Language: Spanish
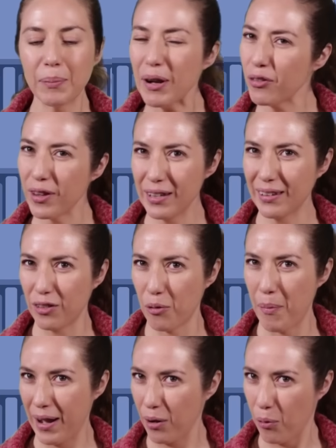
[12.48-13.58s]
Primero tienes que
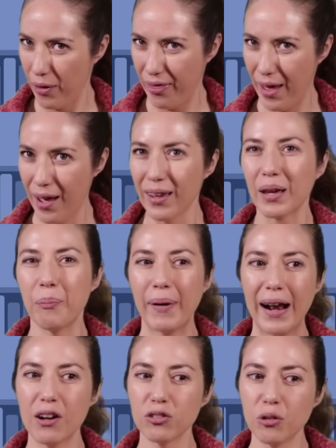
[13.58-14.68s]
tomar en cuenta que
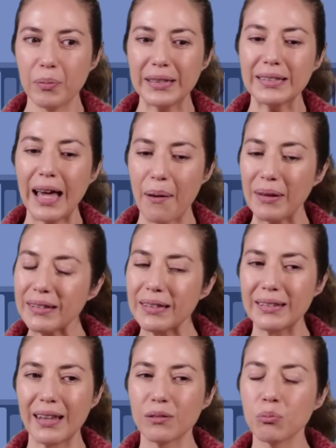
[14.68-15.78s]
para los hombres a
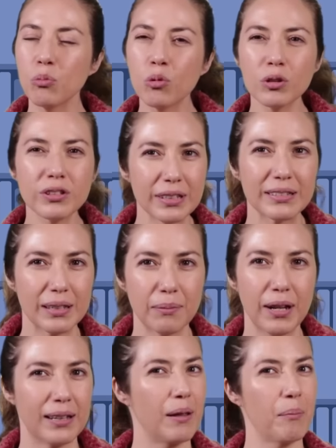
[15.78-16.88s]
veces es muy
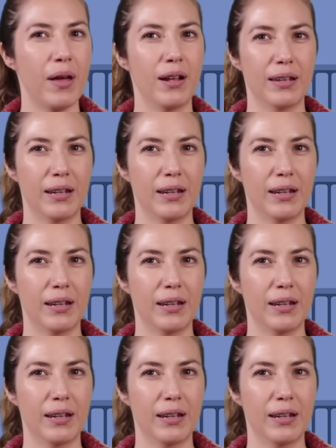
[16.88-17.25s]
sensible el tema del